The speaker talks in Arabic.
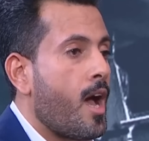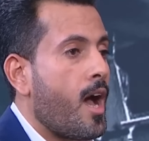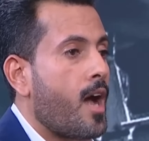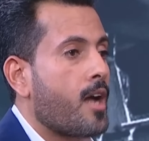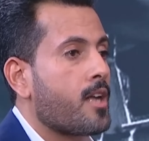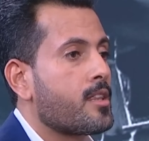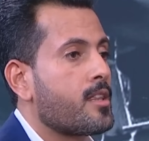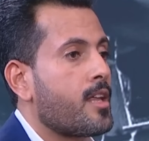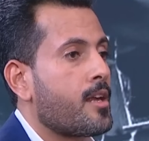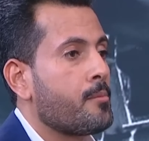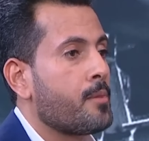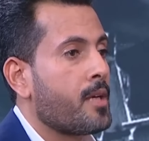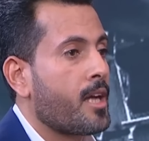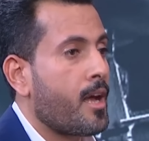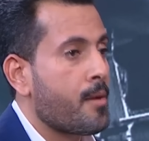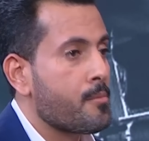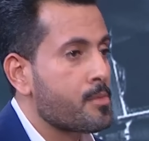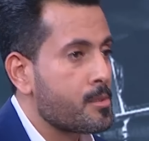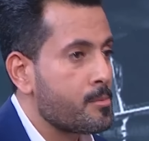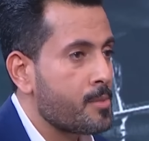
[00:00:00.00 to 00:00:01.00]
أكثر من
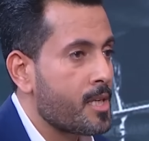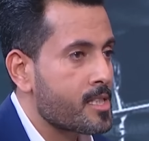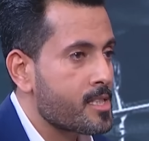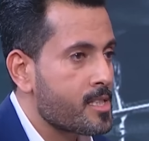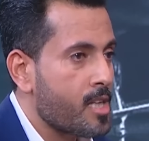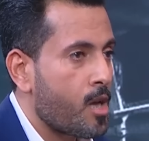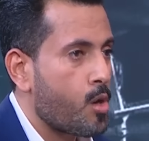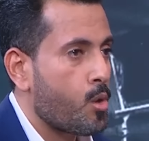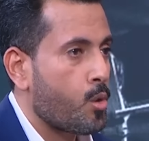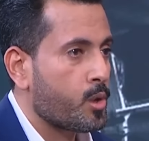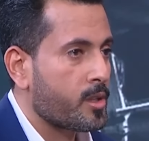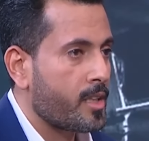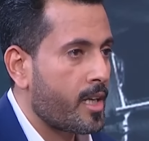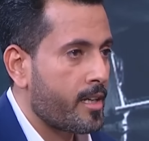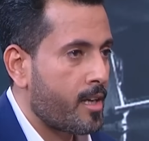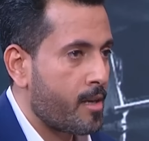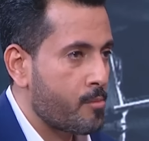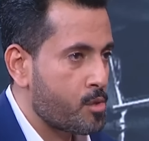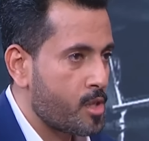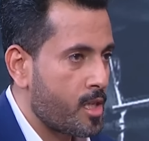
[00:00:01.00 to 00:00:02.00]
500 صاروخ
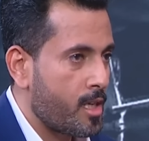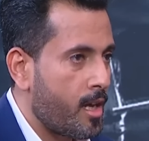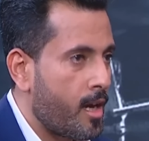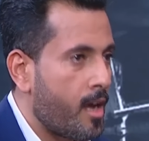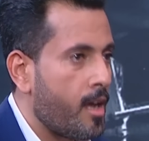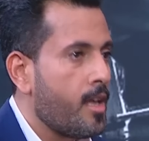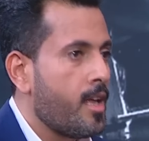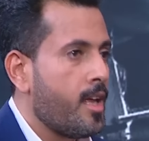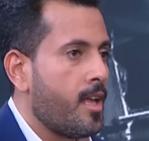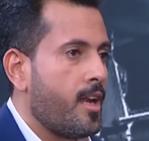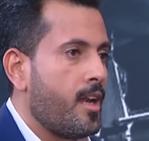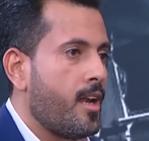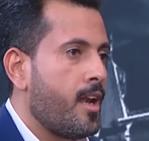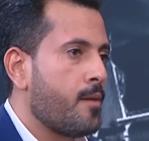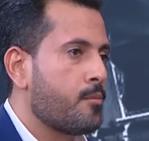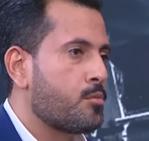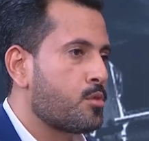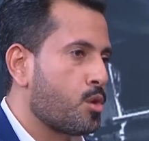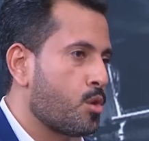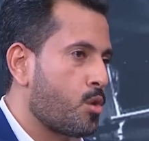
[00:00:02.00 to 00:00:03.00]
وطائرة مسيرة
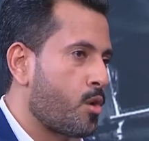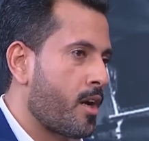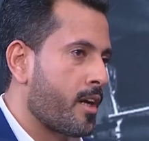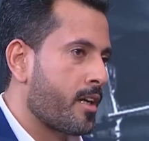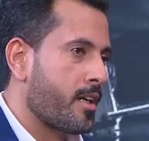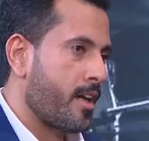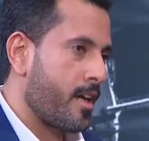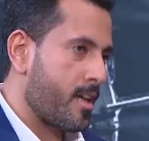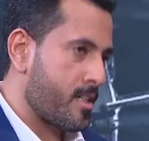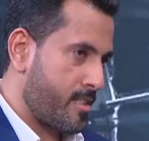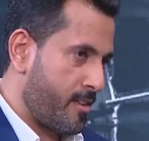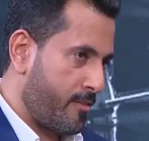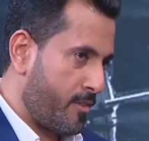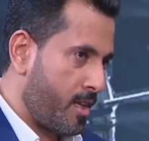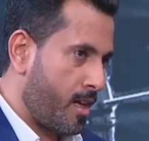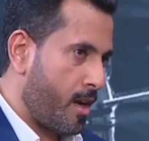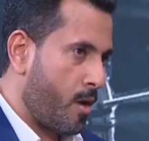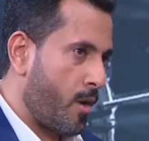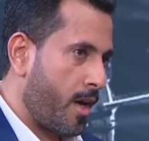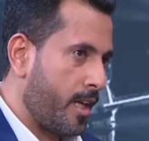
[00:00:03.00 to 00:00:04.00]
لم تغرق غير
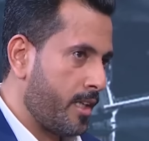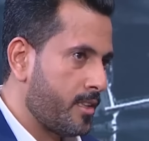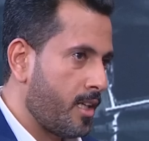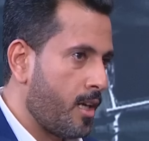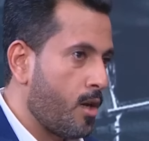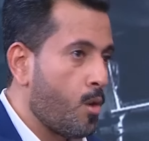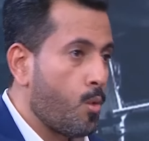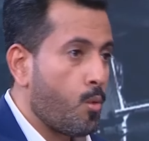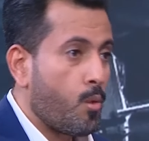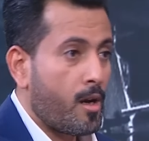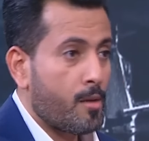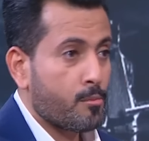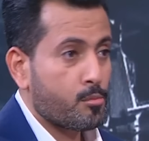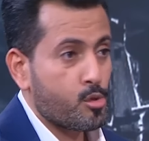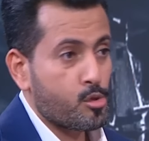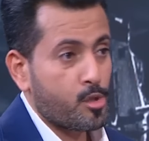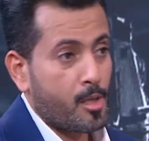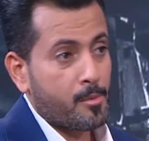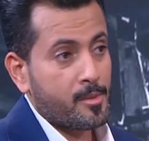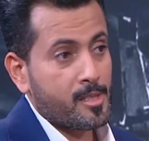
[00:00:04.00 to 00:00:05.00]
سفينة واحدة ولم
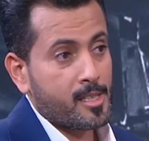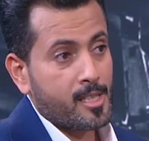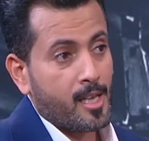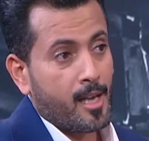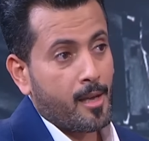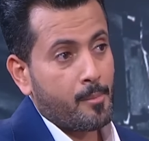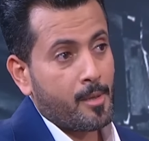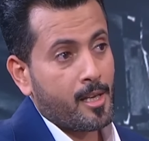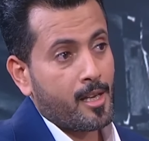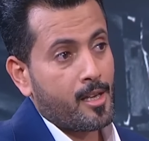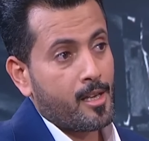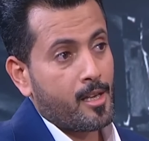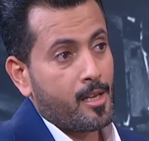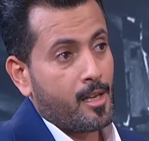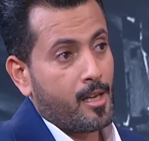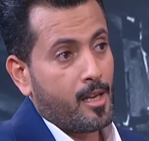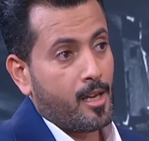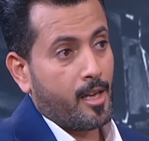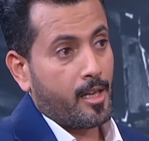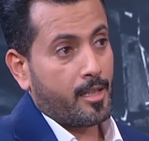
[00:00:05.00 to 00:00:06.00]
تصب إصابة
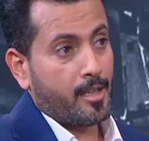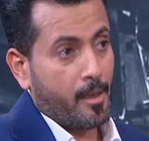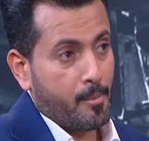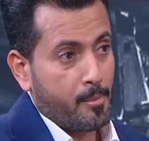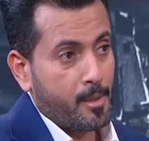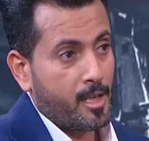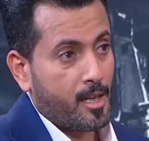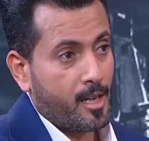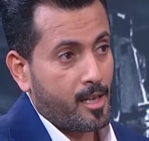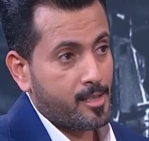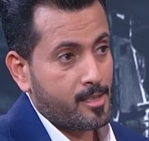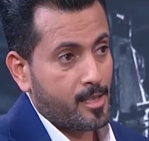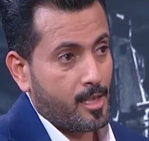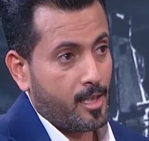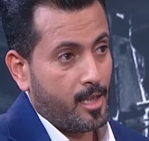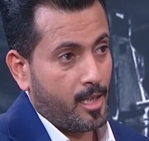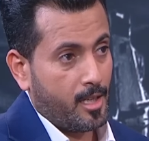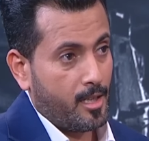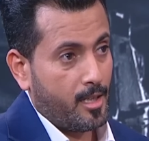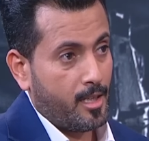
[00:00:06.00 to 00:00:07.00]
آه، كبيرة
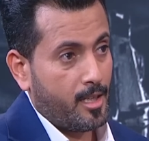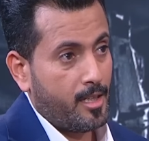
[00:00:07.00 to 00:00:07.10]
آه،